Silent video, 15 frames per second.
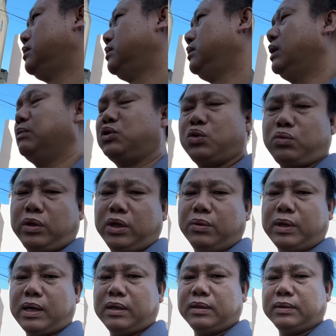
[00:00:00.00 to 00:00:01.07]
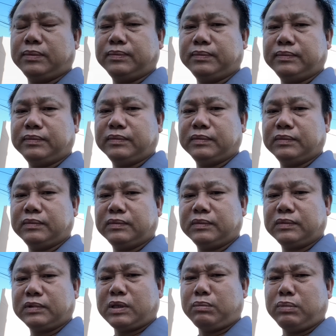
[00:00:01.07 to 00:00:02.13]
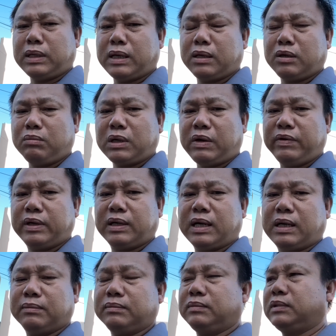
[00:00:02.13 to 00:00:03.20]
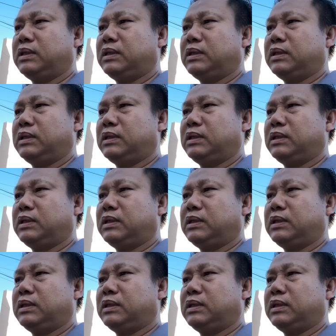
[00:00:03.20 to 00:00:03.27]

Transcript: giảm sút nhiều hơn công nhân không có việc làm